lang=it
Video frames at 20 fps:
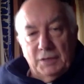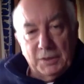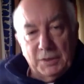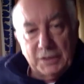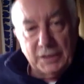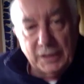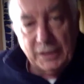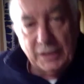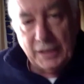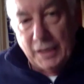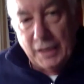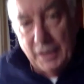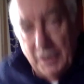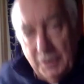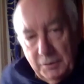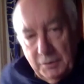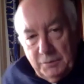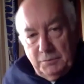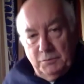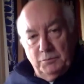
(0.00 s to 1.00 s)

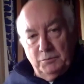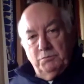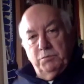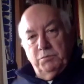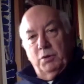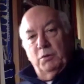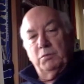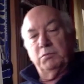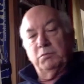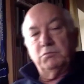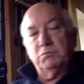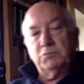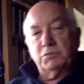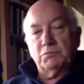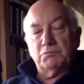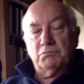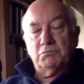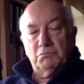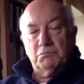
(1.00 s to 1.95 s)
materiale, un po', un